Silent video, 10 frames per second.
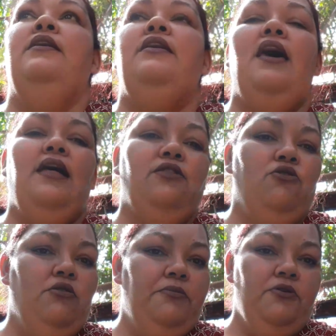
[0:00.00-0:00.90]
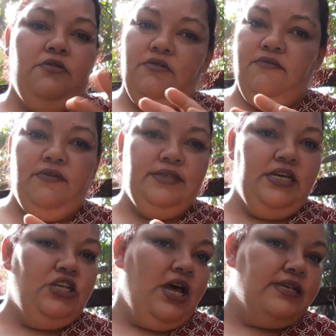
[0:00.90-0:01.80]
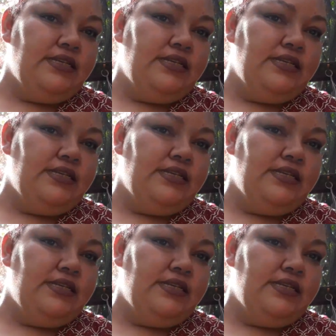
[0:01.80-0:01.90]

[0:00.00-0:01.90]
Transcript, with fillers: E adubo, vocês já